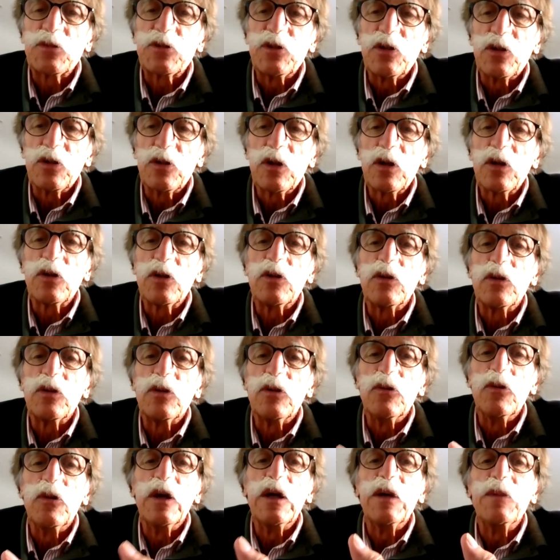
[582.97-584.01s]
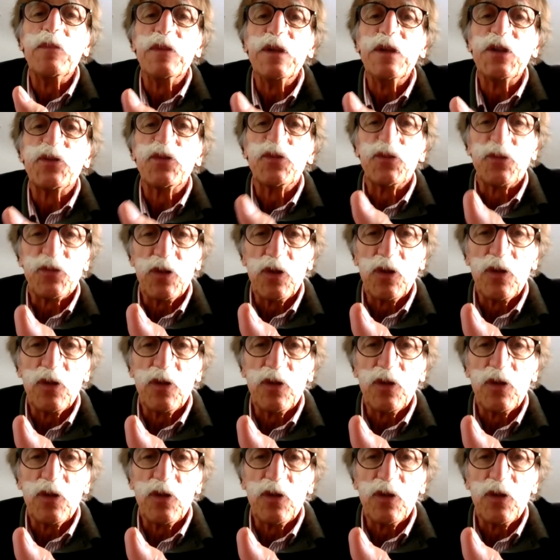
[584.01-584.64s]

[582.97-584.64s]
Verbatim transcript: slogan le, MI tout